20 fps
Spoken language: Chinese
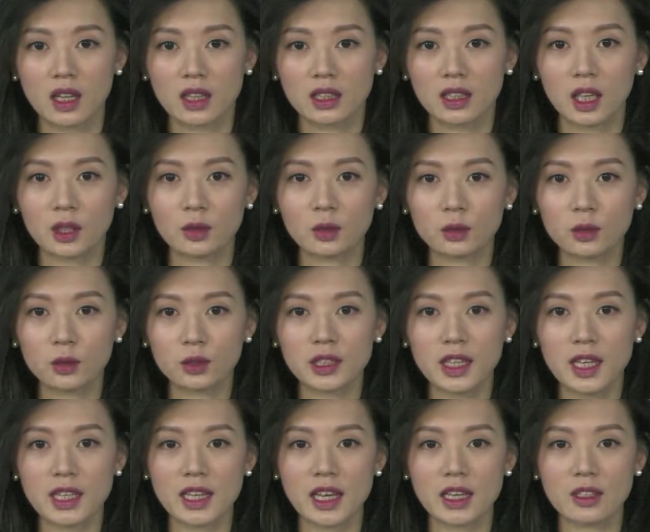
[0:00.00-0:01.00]
铁路出
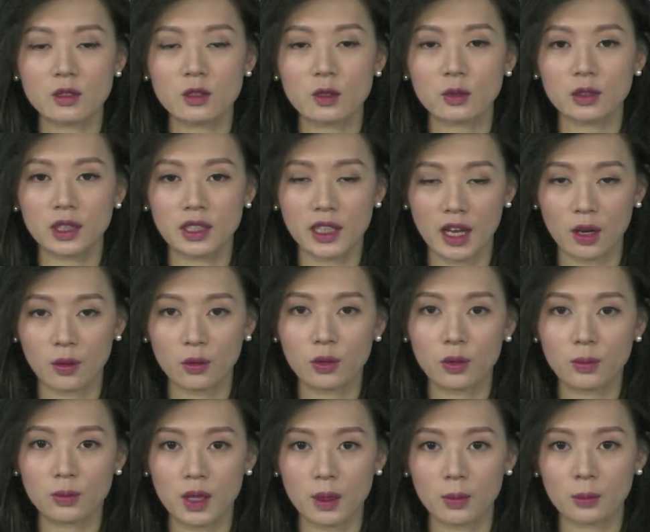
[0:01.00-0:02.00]
现严重的延
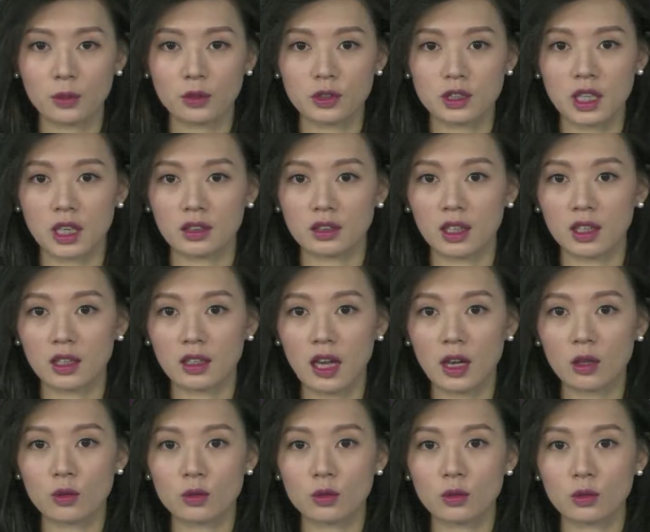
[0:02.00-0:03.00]
误，那不少的
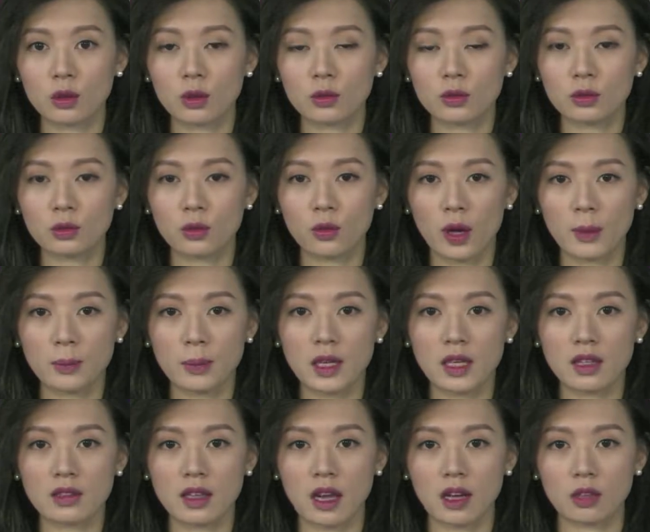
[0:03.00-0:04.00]
高速公路关
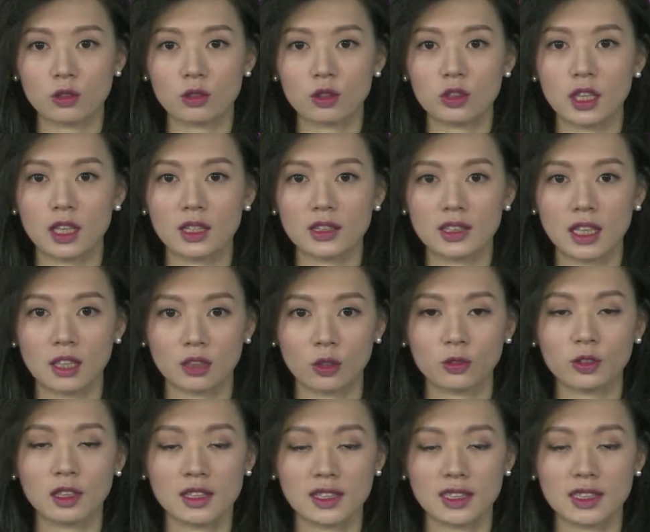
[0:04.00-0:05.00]
闭，导致了交
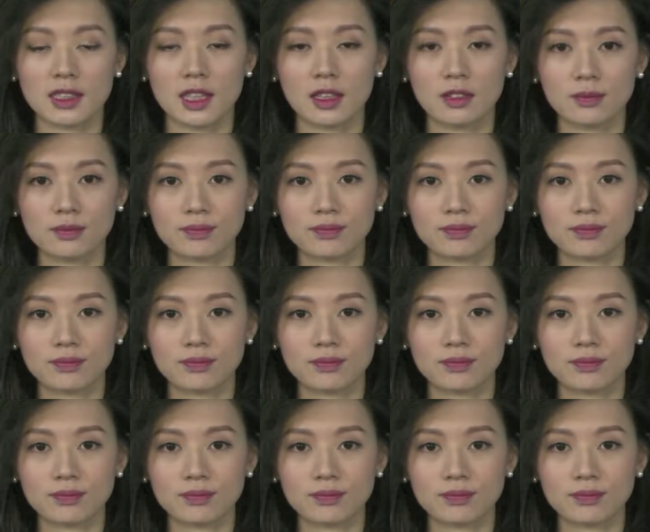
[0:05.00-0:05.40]
通的堵塞。